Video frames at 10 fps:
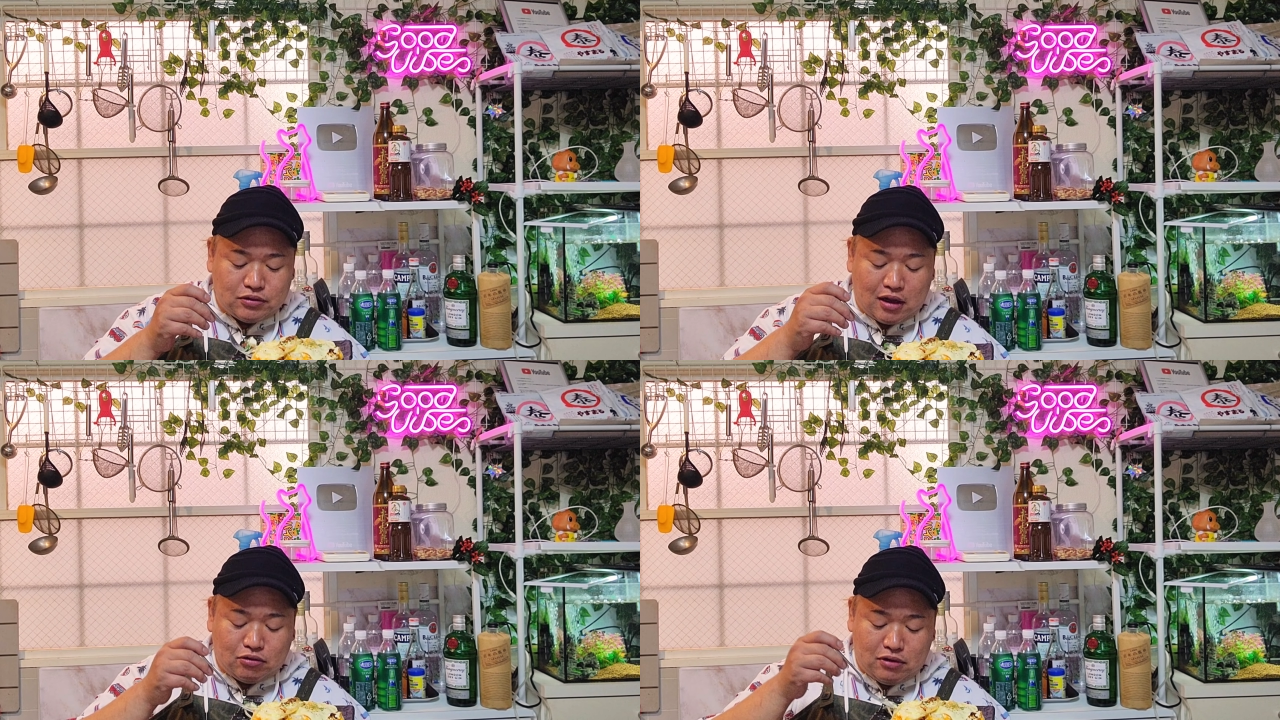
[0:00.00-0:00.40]

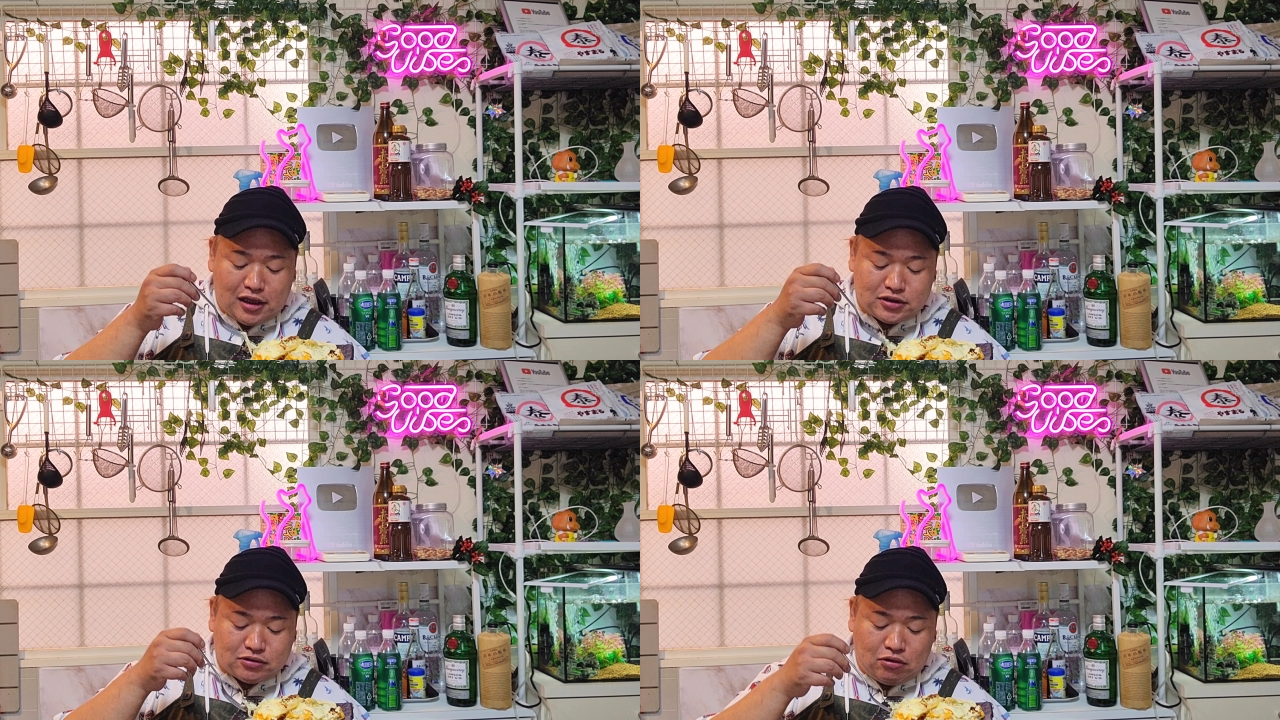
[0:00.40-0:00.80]
あとね
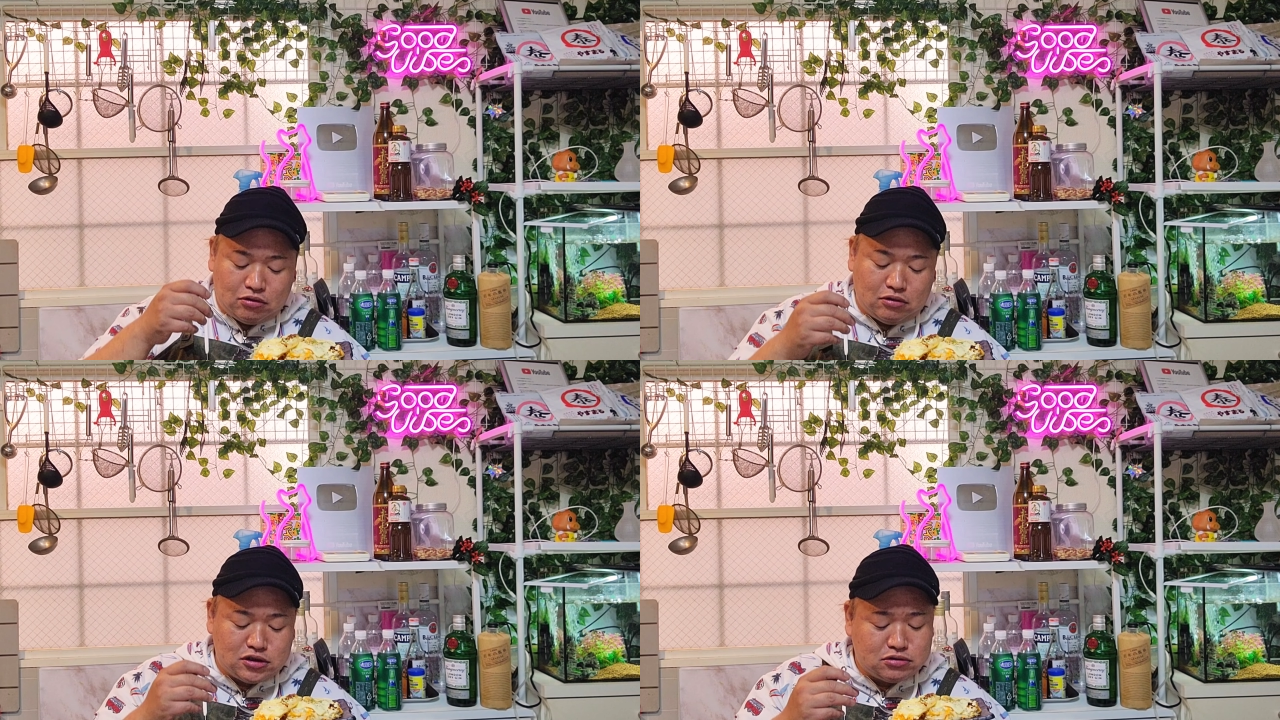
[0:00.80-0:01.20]
こ
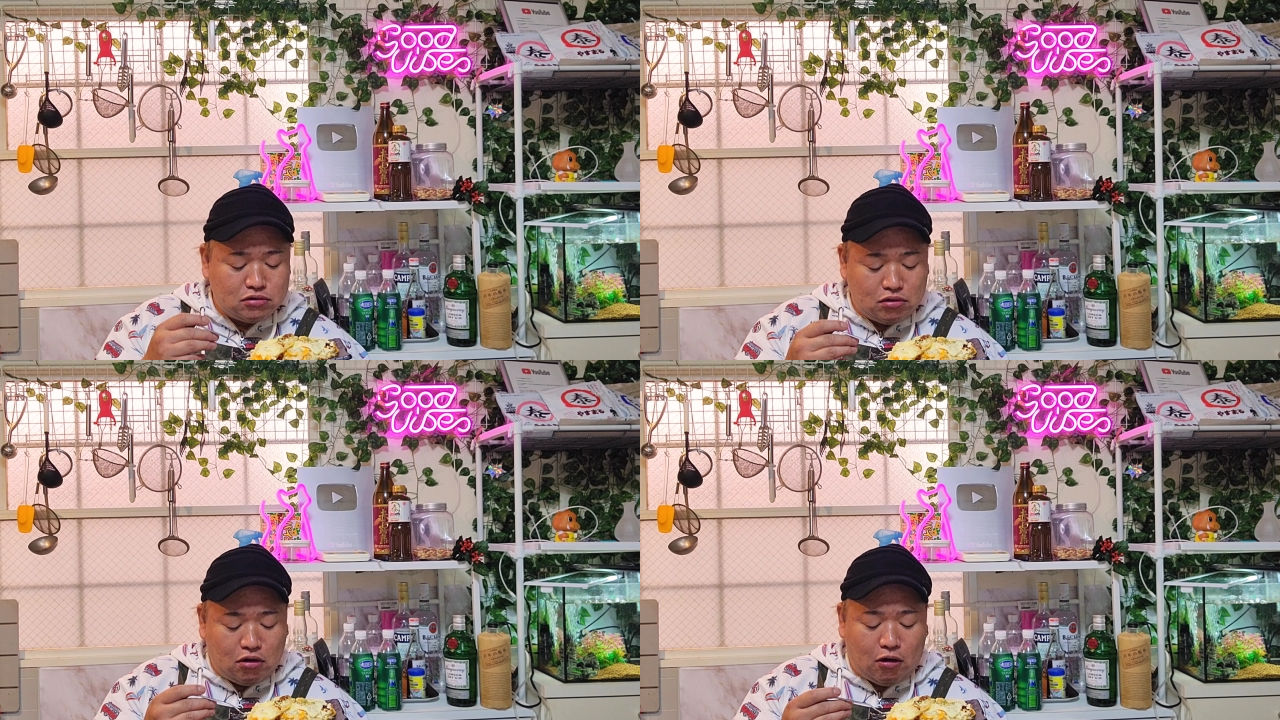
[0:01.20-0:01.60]
の人
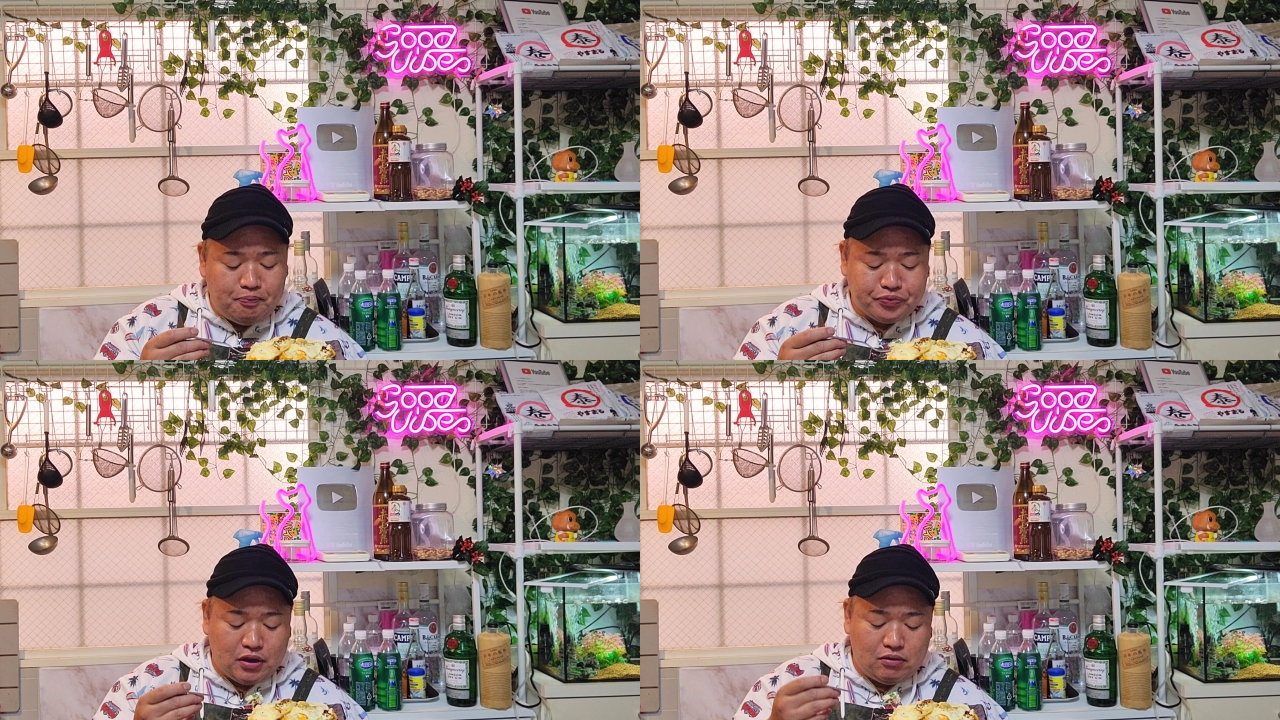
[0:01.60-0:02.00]
と
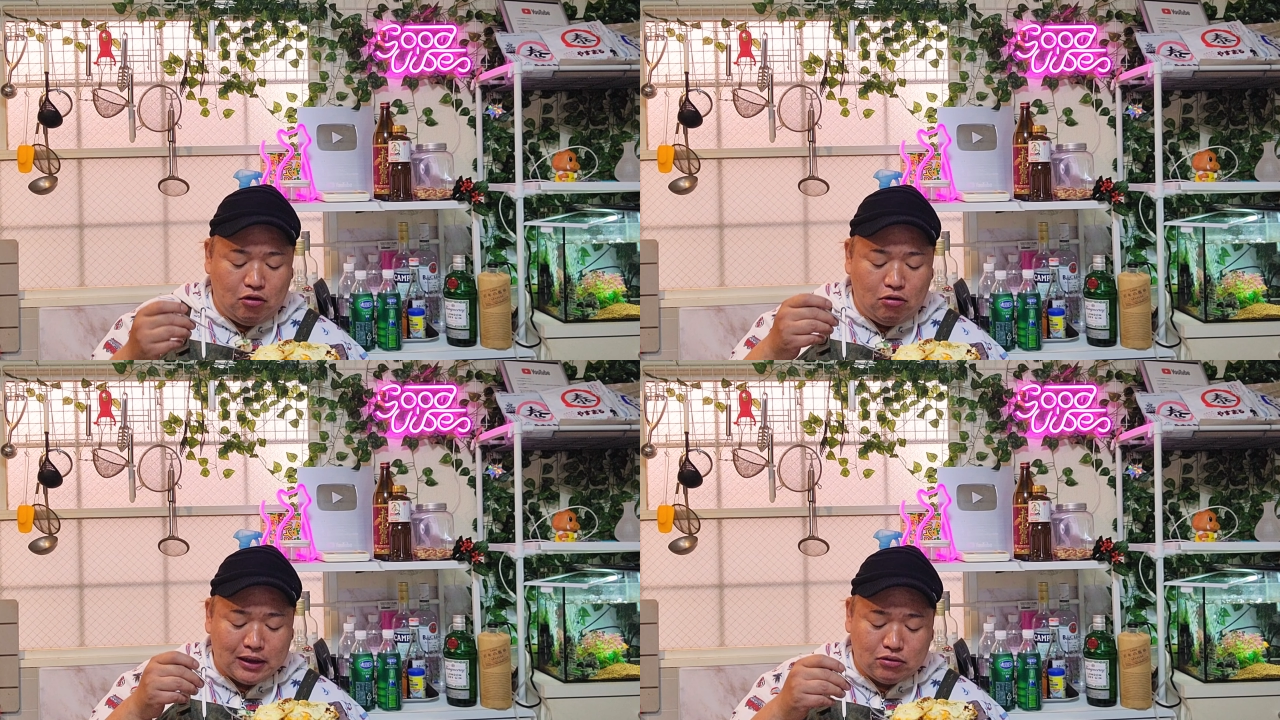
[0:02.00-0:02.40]

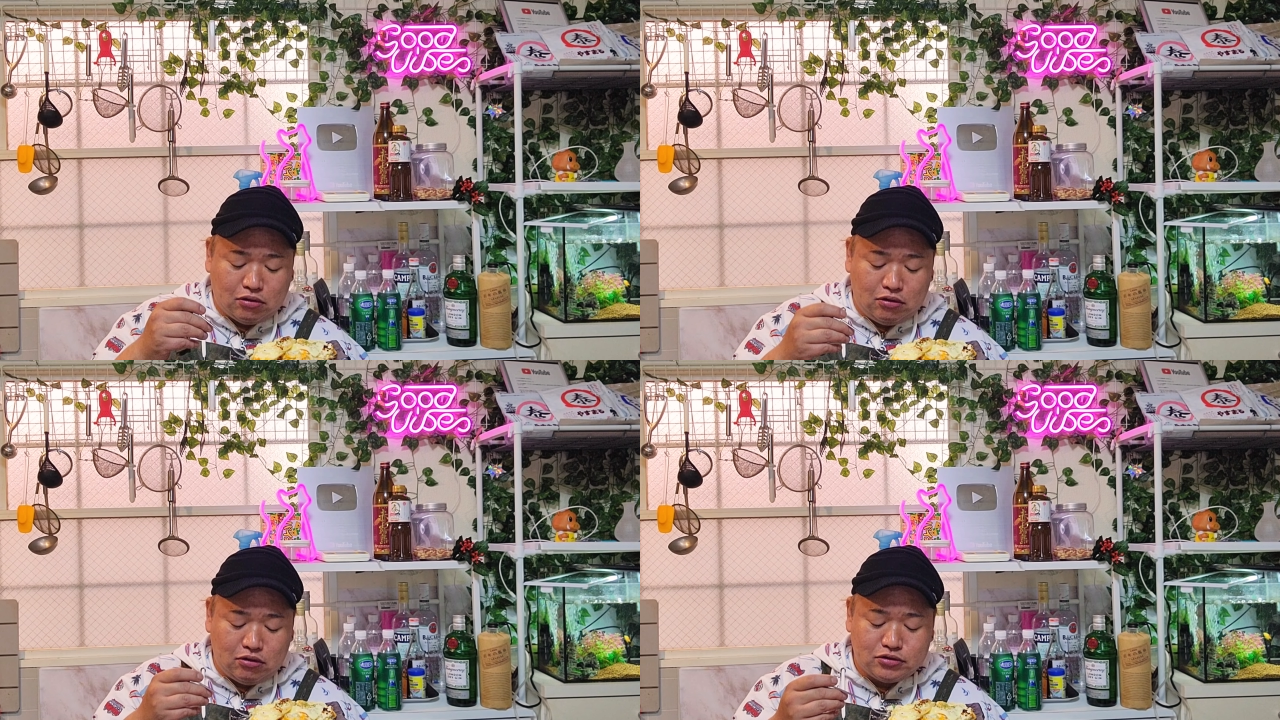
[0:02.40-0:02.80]
大葉と
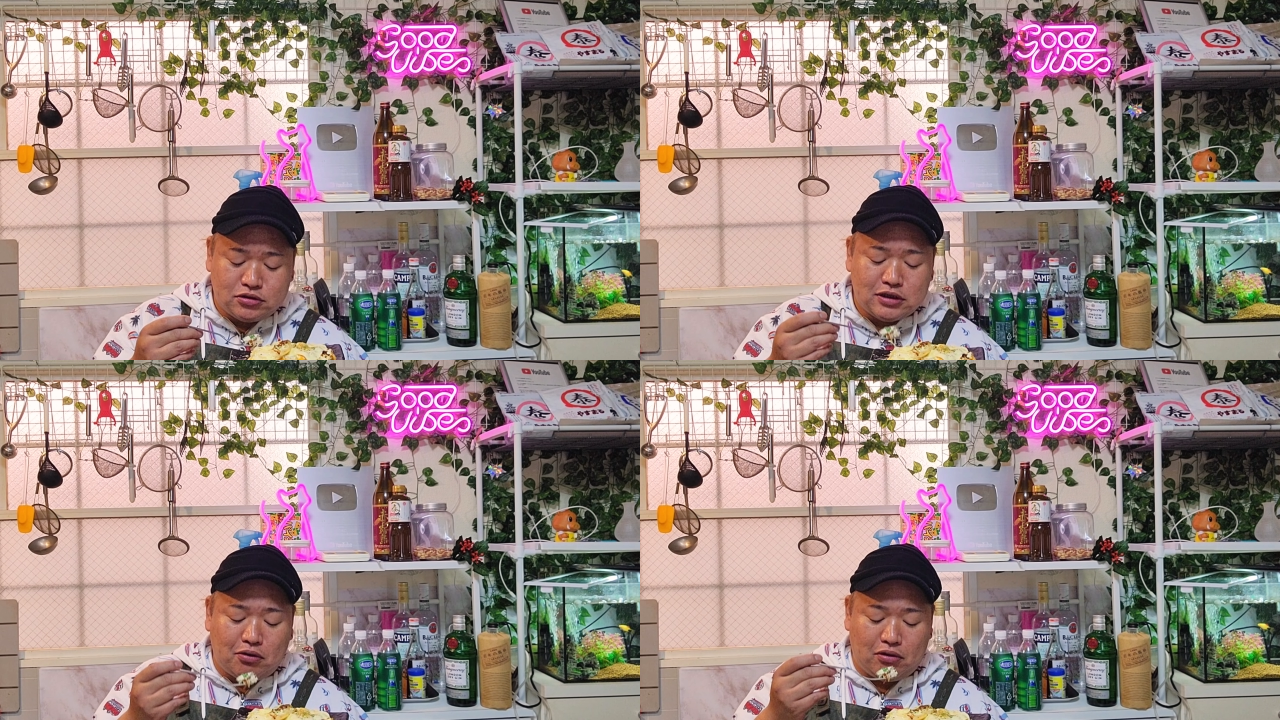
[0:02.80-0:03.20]
この
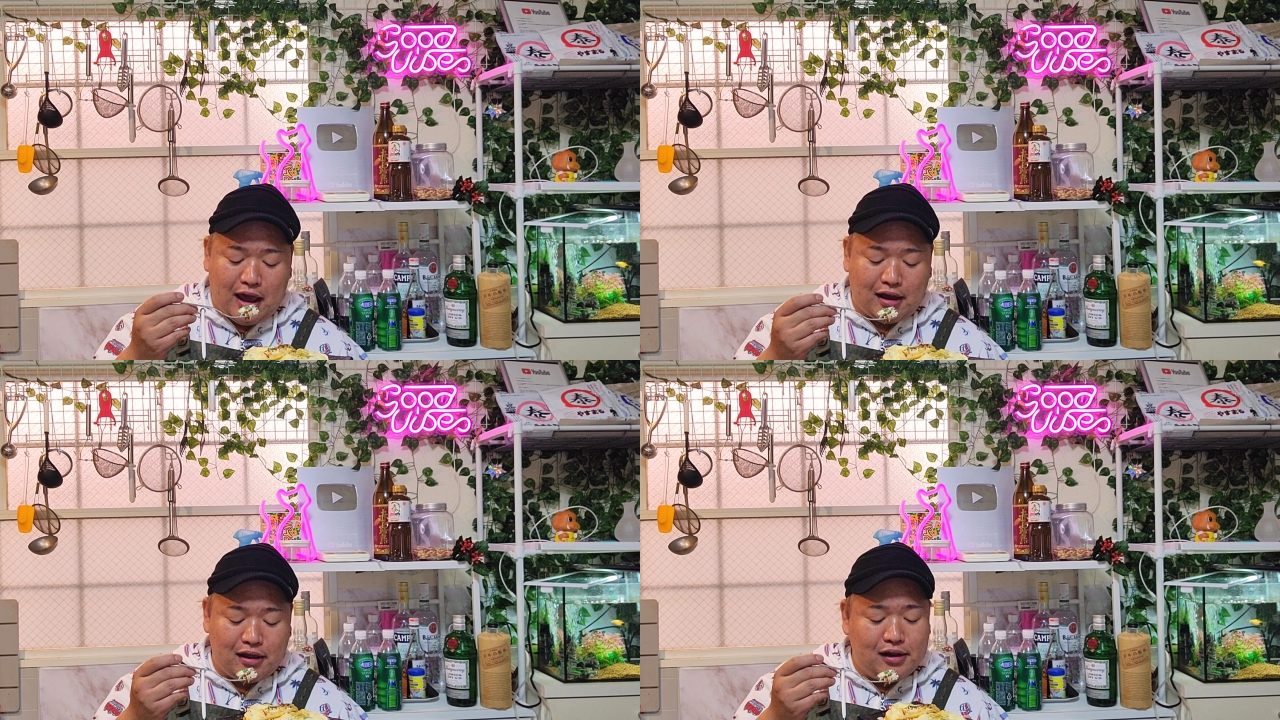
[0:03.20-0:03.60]
ツナの
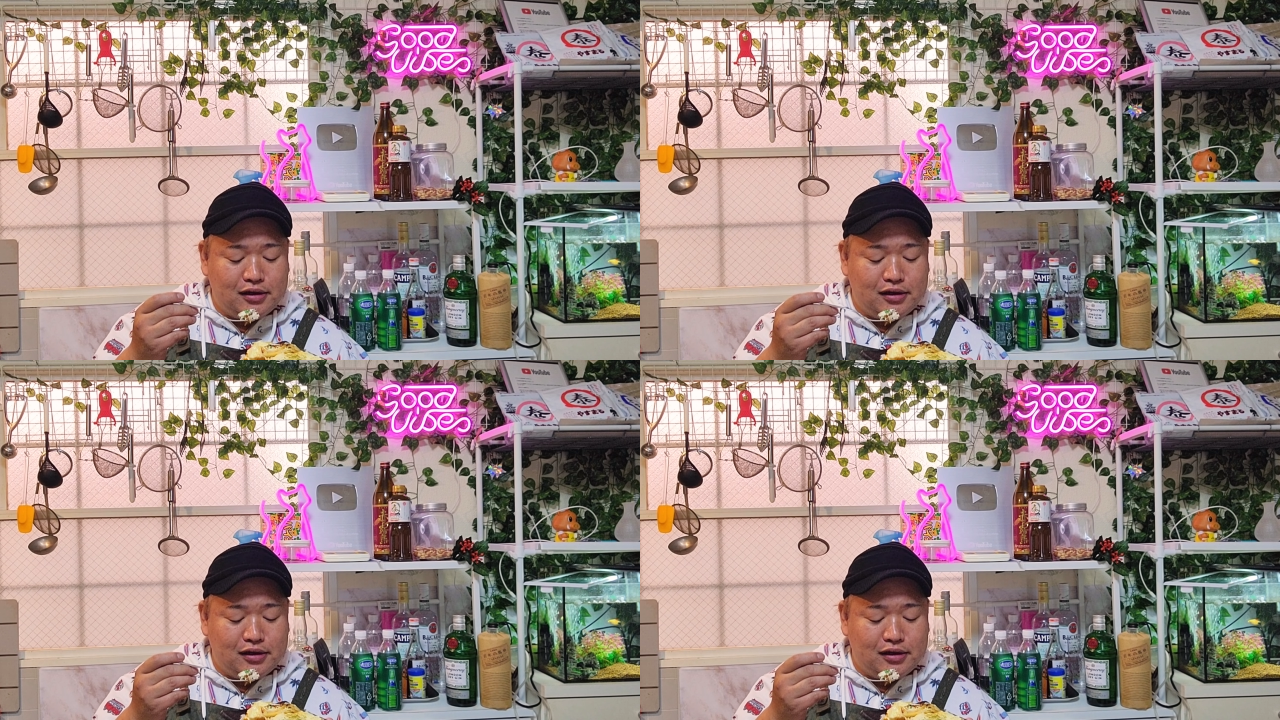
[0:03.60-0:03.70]
ね